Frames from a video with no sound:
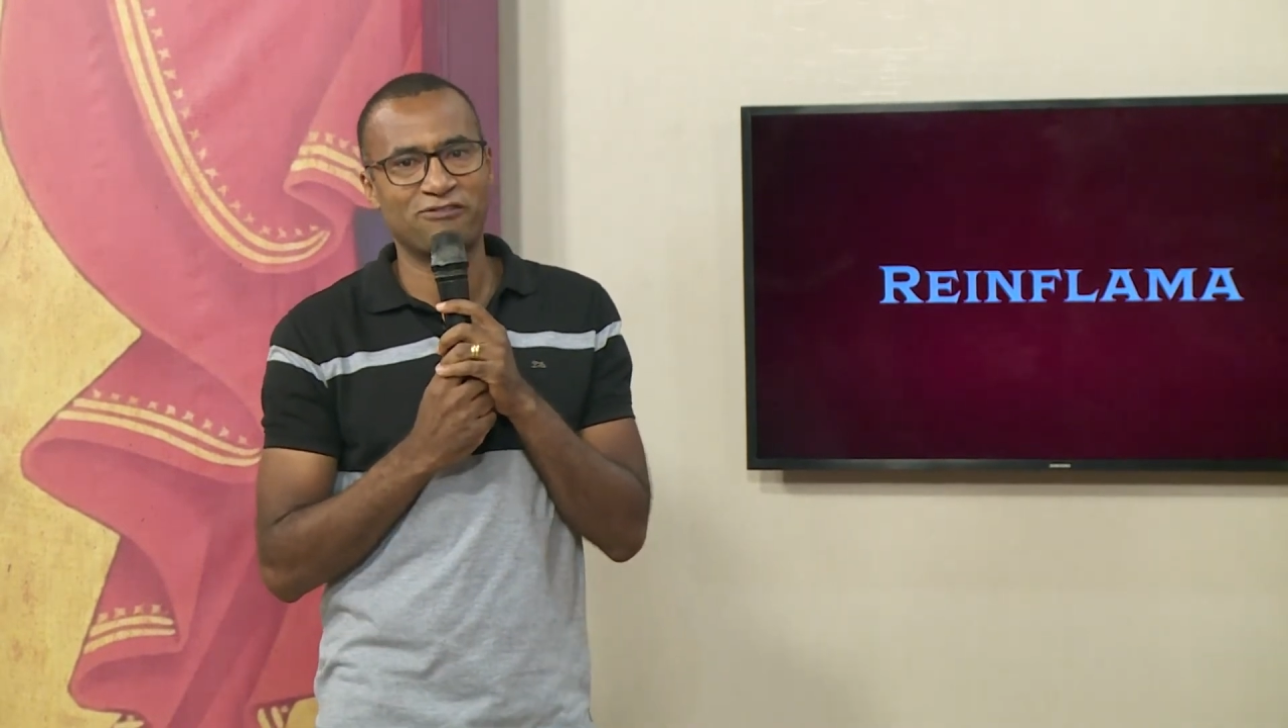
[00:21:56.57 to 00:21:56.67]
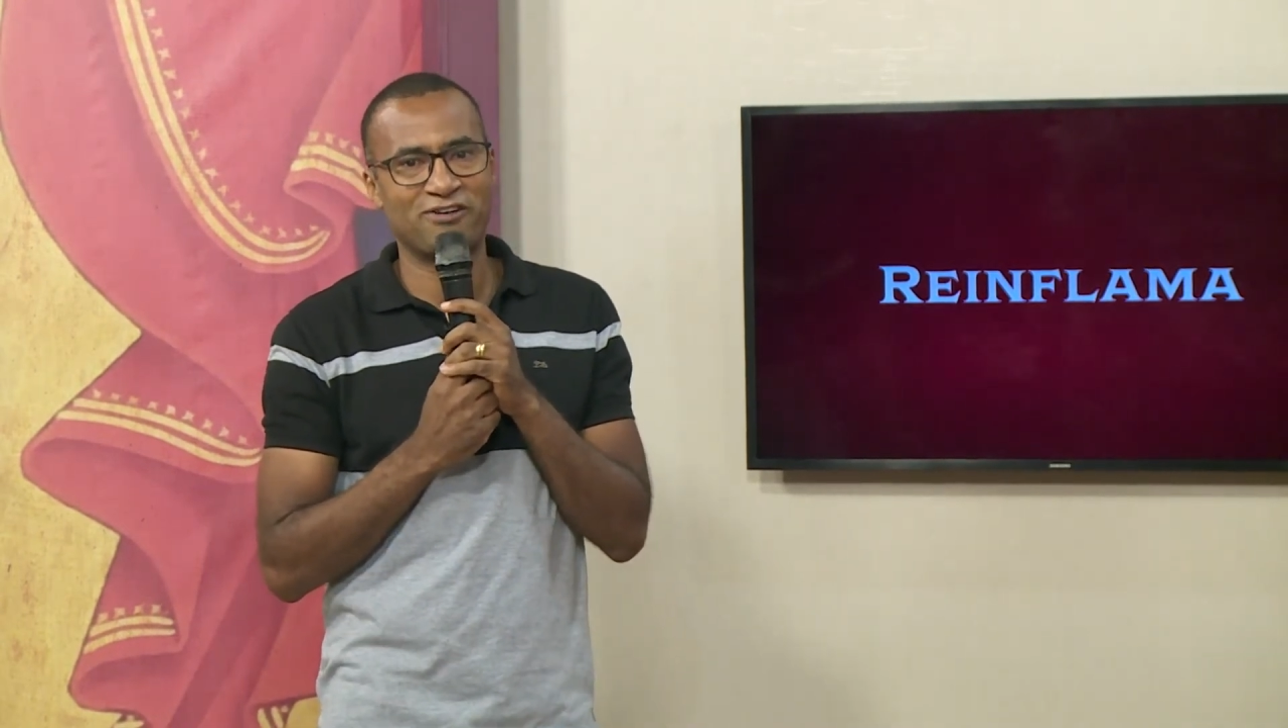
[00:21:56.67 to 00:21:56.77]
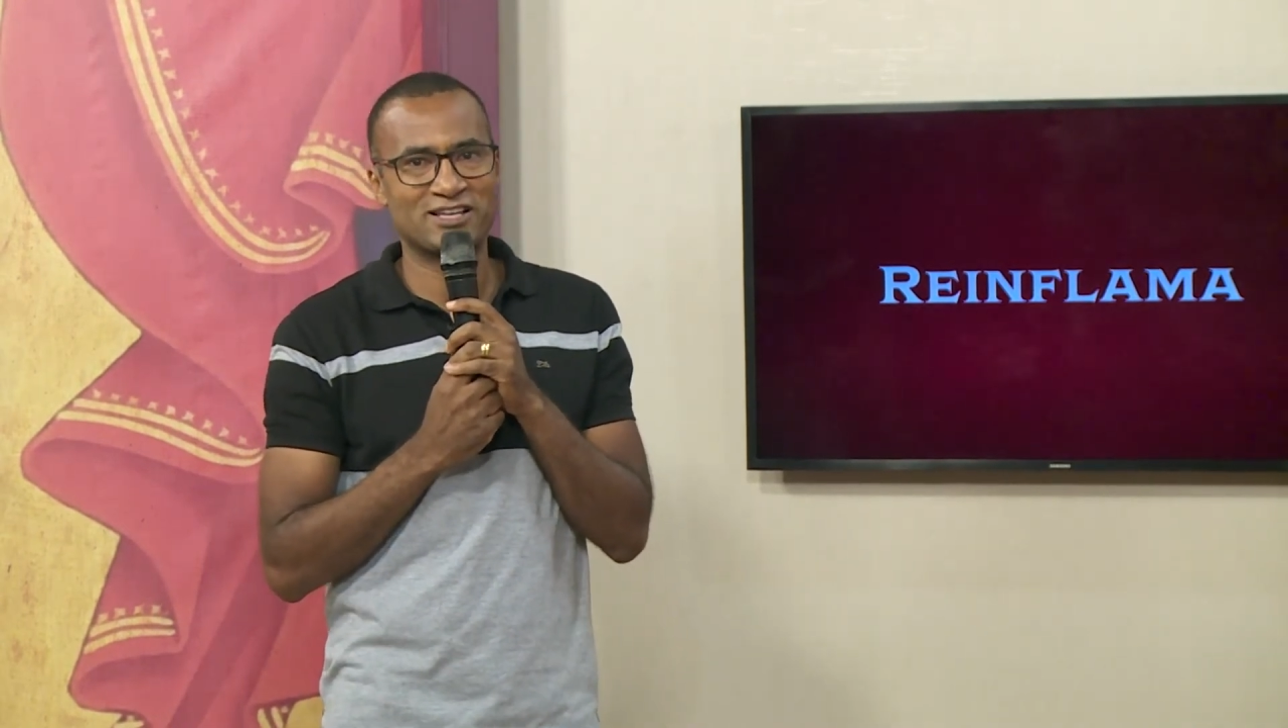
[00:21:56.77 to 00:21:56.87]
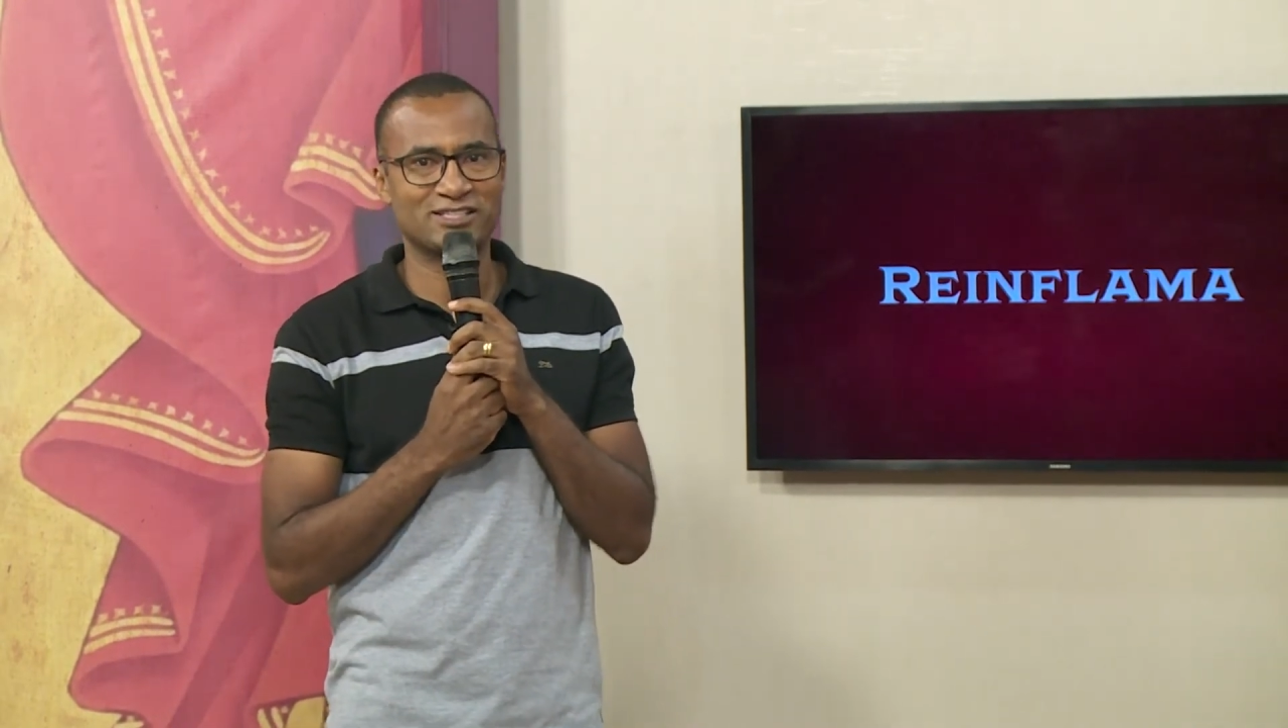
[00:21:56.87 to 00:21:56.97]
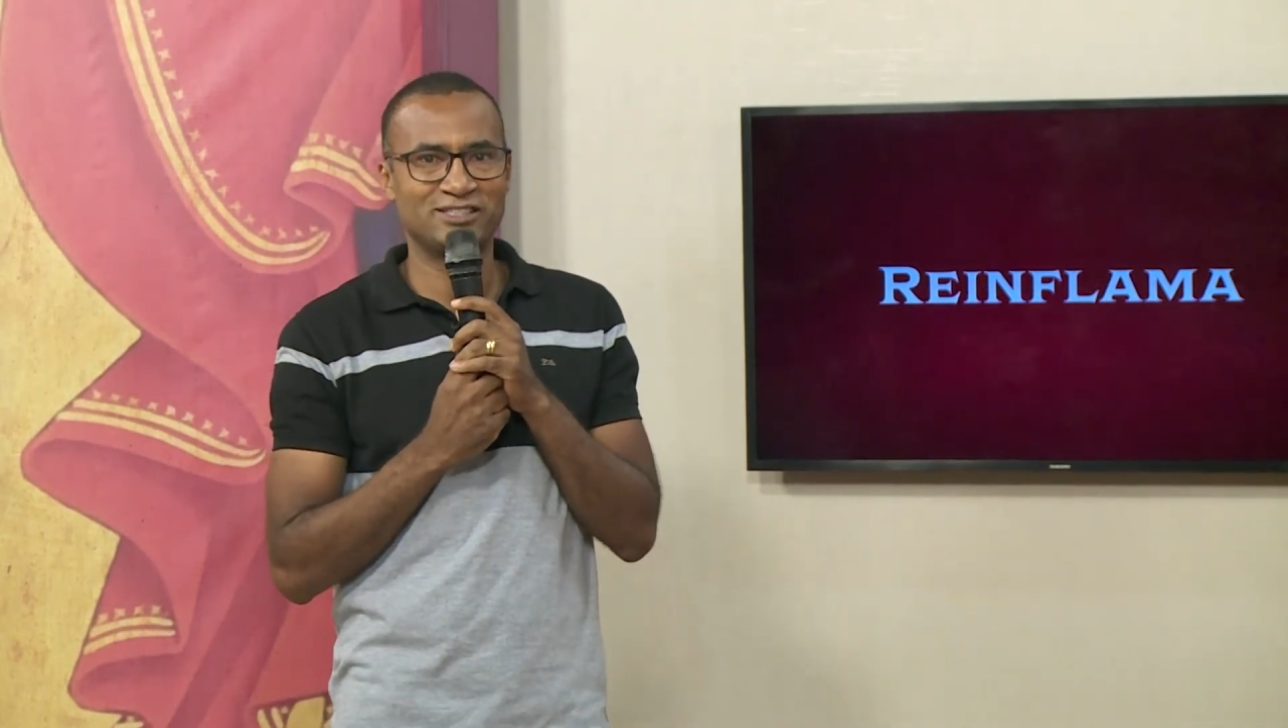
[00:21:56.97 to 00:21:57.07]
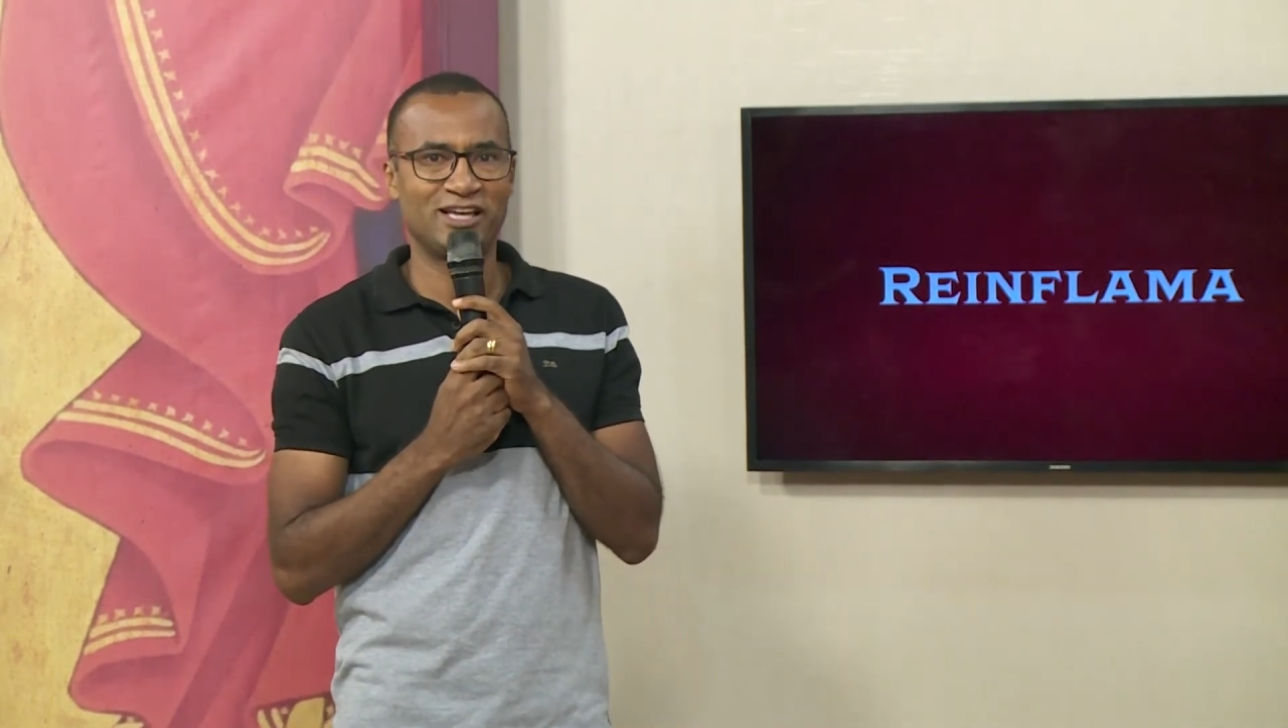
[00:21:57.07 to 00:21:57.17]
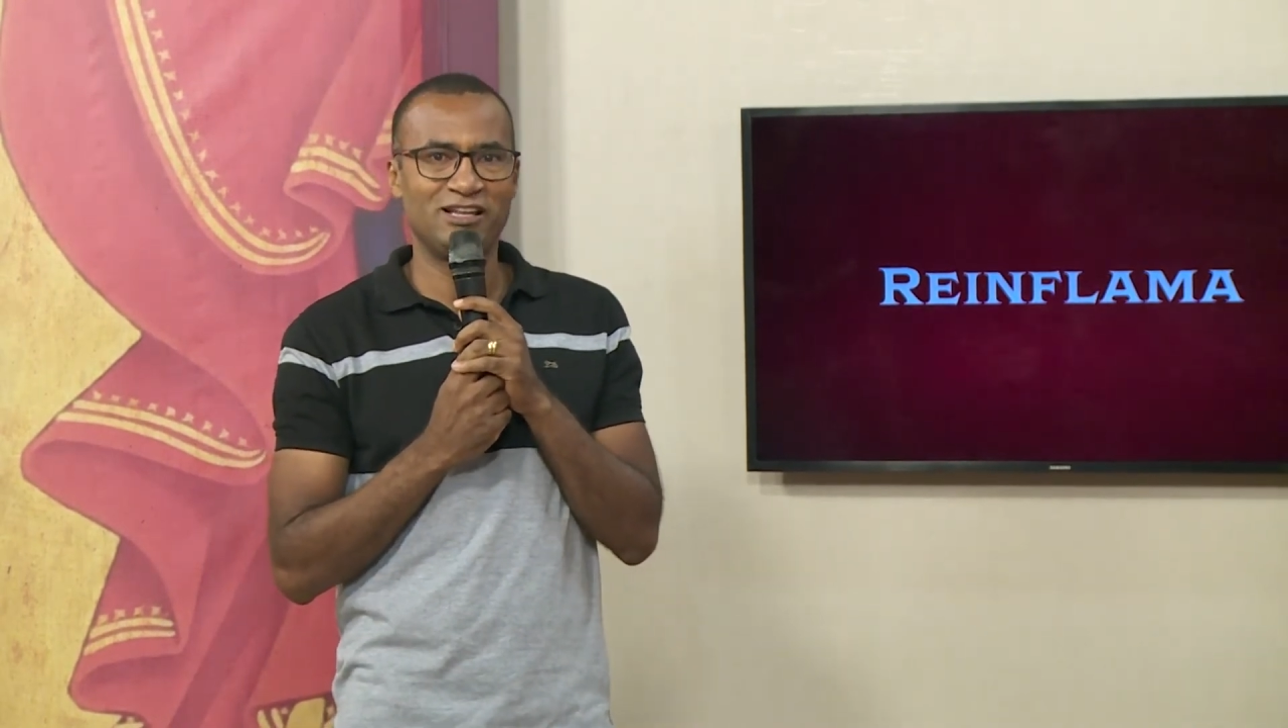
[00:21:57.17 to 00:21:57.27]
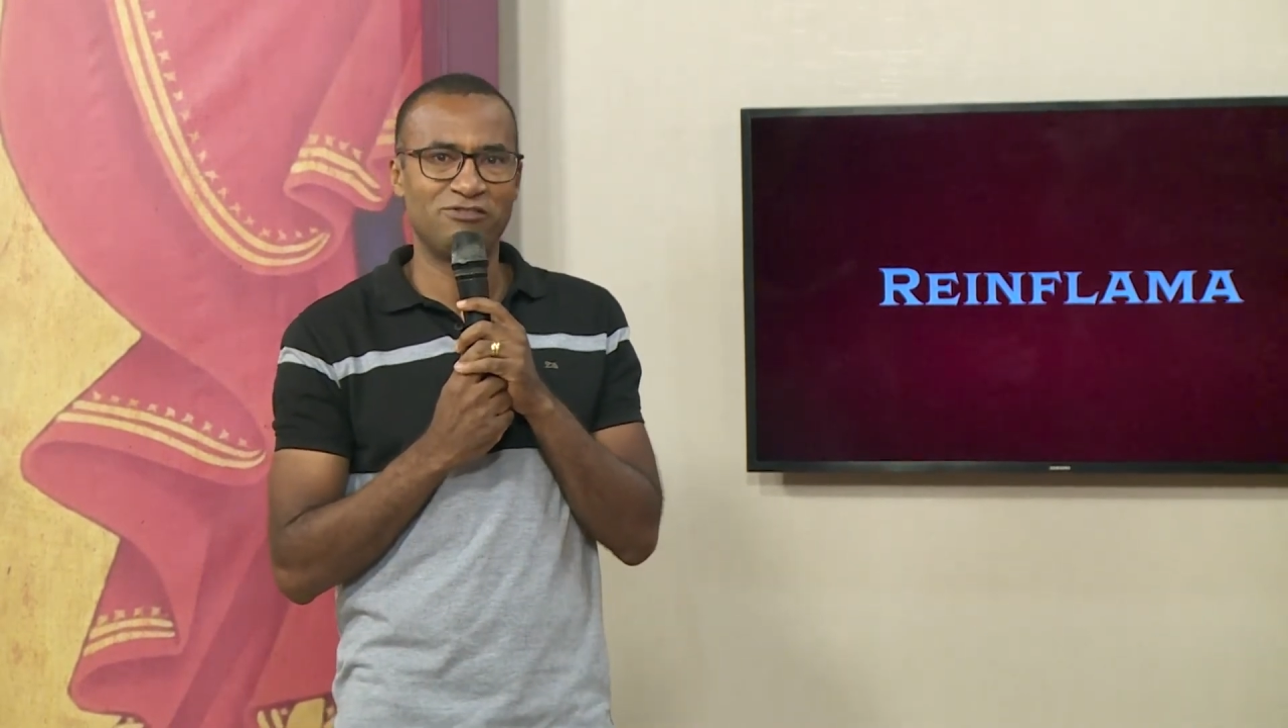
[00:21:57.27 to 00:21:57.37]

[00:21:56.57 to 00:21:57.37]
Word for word: face dele